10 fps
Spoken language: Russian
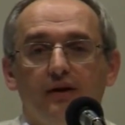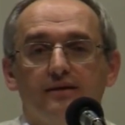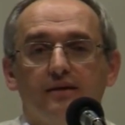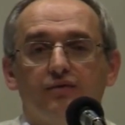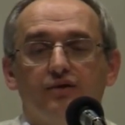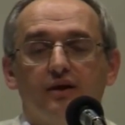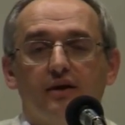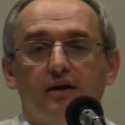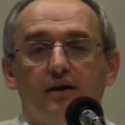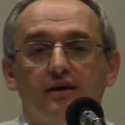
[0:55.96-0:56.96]
Если у
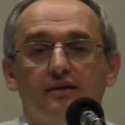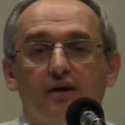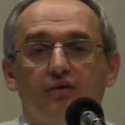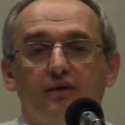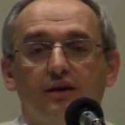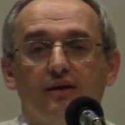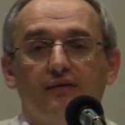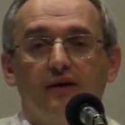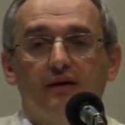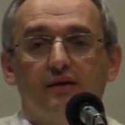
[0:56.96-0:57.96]
человека есть какой-то
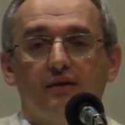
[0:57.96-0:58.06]
дефект,